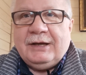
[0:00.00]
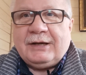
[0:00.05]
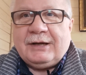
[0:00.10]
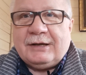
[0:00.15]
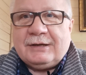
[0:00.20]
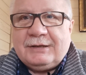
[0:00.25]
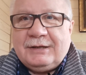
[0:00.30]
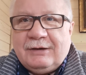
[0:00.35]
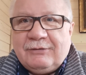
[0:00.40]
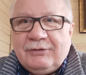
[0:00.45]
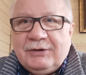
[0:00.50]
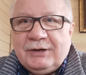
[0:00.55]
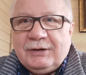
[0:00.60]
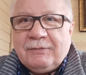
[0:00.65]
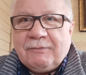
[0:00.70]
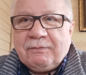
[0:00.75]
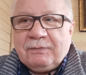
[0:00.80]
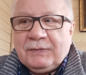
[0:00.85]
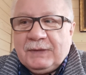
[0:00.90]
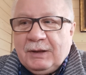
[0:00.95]
И когда
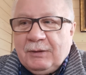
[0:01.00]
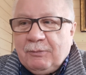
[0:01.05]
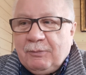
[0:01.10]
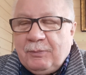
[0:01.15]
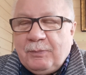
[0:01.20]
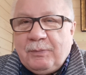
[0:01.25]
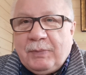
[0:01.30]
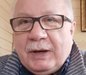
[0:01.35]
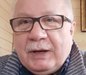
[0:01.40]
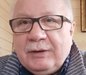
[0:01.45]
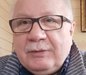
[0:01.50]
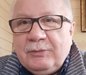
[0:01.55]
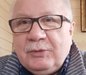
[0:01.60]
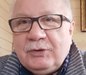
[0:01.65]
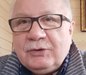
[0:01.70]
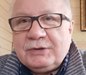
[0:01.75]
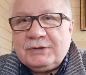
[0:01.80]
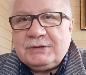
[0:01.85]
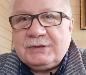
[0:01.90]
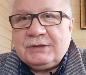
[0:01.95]
вы
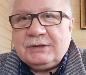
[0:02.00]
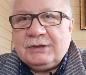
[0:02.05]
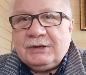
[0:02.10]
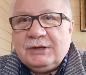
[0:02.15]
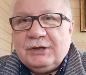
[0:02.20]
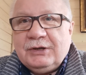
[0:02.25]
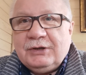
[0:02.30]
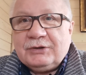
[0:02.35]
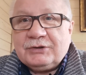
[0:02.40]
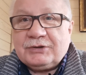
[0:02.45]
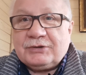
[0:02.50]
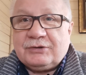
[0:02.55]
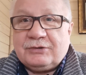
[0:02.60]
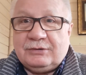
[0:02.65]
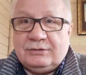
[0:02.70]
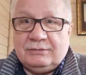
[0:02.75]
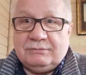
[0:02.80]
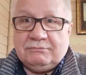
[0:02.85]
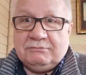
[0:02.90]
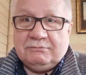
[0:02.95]
поймете,
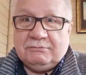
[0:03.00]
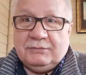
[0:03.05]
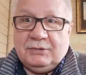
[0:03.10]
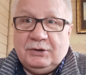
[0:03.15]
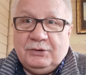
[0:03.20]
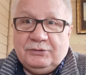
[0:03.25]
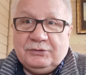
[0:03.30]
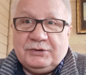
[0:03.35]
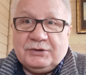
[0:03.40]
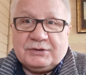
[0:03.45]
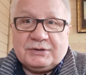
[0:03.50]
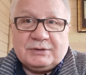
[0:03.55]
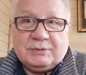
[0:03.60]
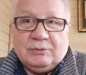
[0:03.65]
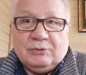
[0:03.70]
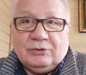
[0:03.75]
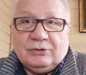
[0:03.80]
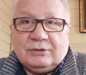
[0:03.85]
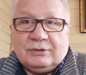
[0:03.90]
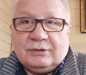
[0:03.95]
что люди
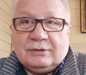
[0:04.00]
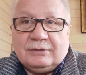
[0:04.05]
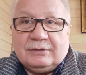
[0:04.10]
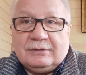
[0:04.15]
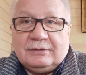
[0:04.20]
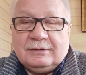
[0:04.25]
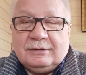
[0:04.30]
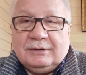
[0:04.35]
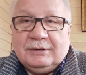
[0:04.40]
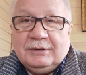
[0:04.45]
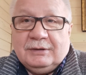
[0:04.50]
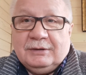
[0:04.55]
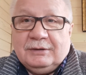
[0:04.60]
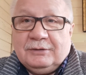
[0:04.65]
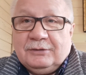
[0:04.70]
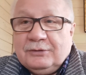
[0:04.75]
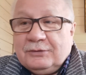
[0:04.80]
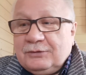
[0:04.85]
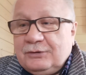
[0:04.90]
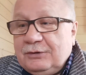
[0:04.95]
смотрят.
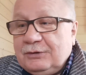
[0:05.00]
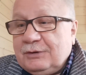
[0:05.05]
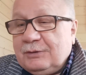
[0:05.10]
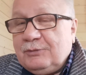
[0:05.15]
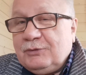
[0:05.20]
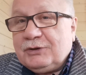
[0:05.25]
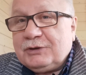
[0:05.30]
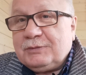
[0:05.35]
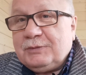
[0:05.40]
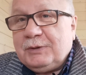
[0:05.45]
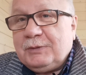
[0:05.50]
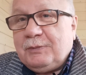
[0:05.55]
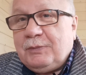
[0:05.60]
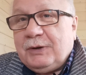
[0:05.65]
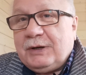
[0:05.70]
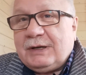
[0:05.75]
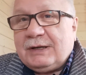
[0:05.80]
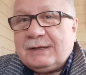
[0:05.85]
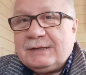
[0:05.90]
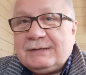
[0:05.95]
Ну, кто-то, может быть,
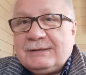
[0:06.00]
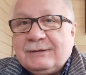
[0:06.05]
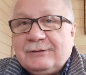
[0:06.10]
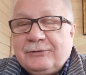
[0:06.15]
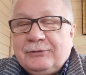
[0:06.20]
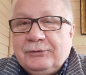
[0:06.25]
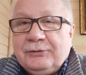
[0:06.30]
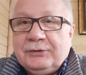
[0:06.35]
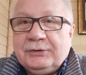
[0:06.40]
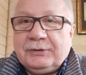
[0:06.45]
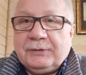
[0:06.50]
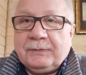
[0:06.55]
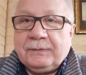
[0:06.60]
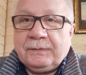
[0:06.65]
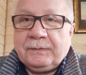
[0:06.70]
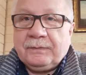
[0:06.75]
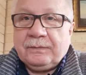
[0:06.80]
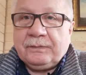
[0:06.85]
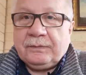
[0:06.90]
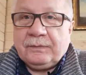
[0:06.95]
покритикует.
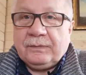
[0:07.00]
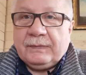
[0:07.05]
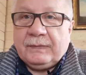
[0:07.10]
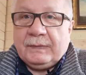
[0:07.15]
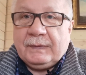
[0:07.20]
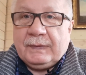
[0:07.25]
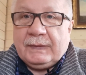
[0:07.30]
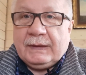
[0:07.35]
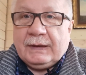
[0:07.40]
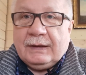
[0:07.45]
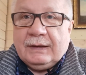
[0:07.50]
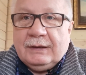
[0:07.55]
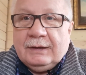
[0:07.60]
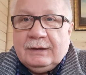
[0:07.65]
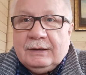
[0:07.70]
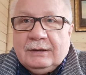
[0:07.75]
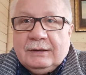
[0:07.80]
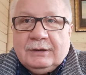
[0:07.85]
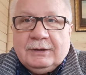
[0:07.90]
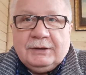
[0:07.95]

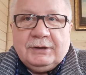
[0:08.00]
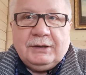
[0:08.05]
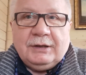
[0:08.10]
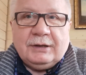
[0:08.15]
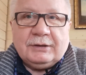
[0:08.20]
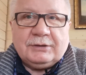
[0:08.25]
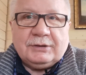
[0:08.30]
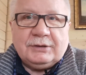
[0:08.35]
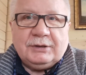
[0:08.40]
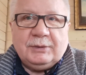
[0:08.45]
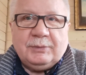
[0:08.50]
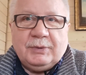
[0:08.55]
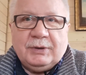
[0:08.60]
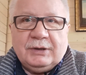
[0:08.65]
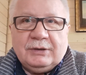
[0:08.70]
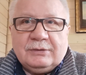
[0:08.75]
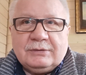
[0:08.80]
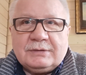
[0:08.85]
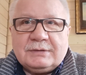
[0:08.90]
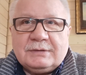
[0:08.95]
Я-то не
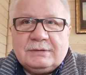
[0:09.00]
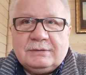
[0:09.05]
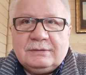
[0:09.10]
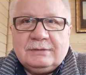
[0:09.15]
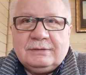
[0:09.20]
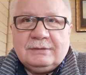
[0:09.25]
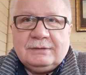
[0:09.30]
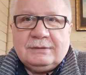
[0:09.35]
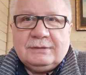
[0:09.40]
боюсь.